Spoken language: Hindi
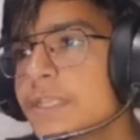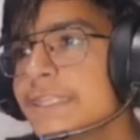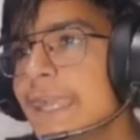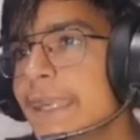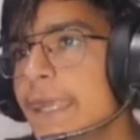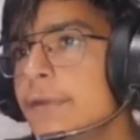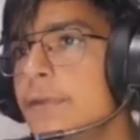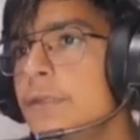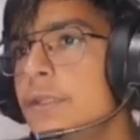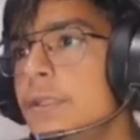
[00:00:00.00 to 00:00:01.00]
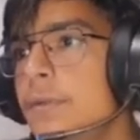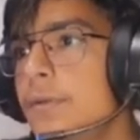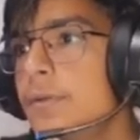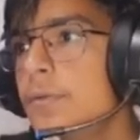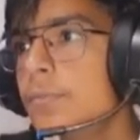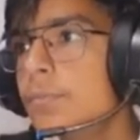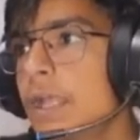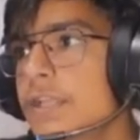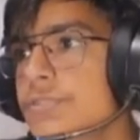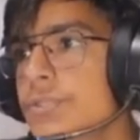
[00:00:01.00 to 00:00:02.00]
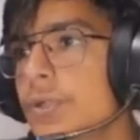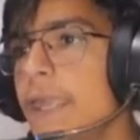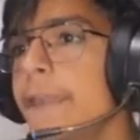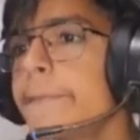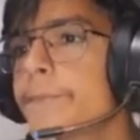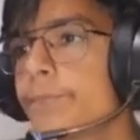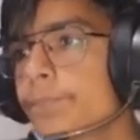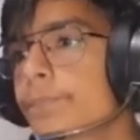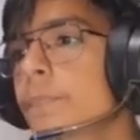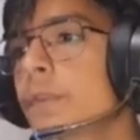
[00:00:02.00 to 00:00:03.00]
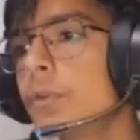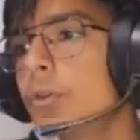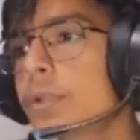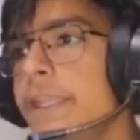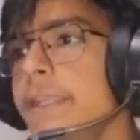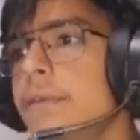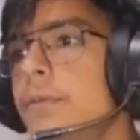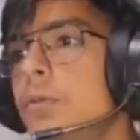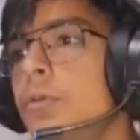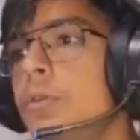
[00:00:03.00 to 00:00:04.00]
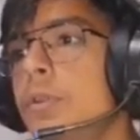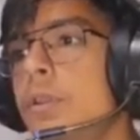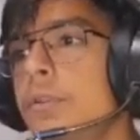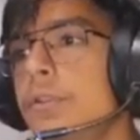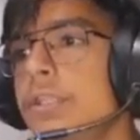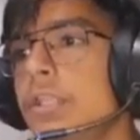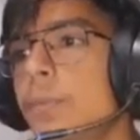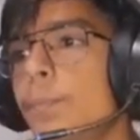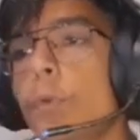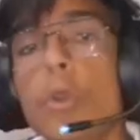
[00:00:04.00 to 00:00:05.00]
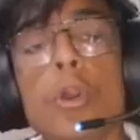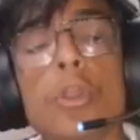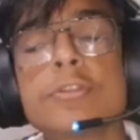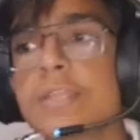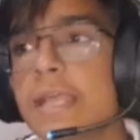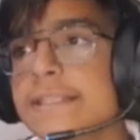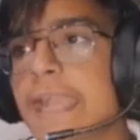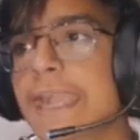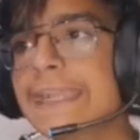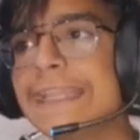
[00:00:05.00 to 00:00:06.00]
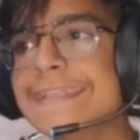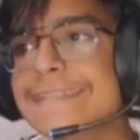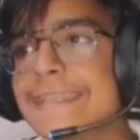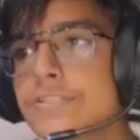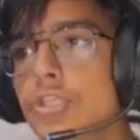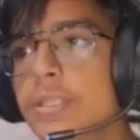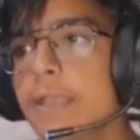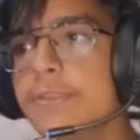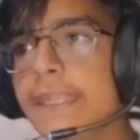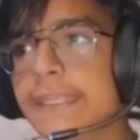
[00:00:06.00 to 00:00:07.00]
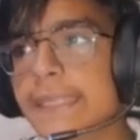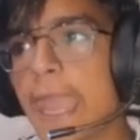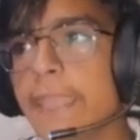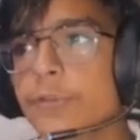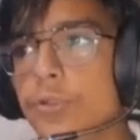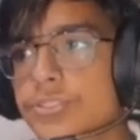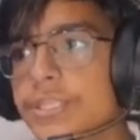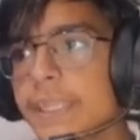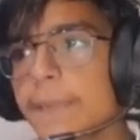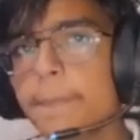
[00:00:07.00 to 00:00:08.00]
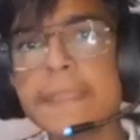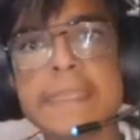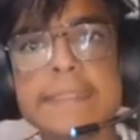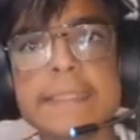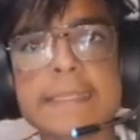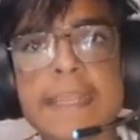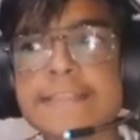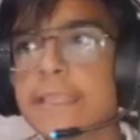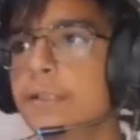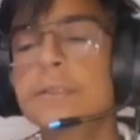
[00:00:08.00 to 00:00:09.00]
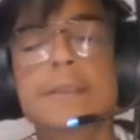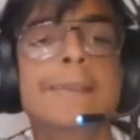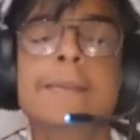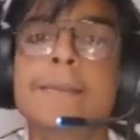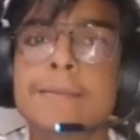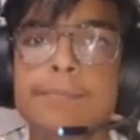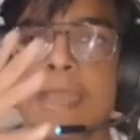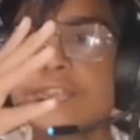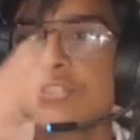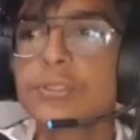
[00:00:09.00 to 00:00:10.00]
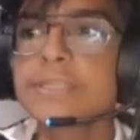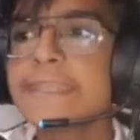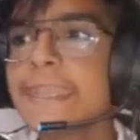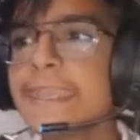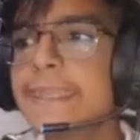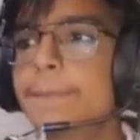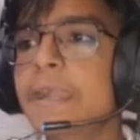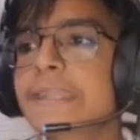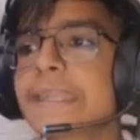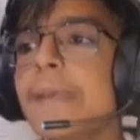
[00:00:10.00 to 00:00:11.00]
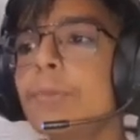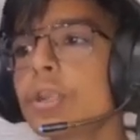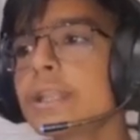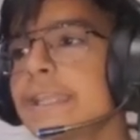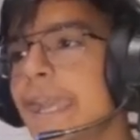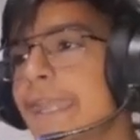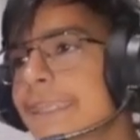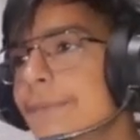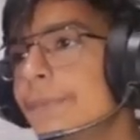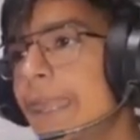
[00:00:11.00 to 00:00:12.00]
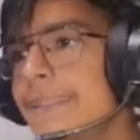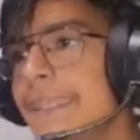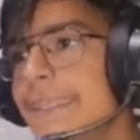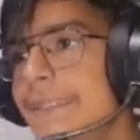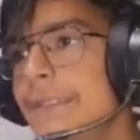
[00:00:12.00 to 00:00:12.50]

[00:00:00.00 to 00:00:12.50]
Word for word: नहीं आ रहा ब्लास्ट हो गया ओके नेदर पोर्टल का कलर चेंज हो गया और ये क्राइम ऑक्सीडियन पे नेदर कैसे भाई झूठ है ये पक्का मोड लगा रखे भाई ने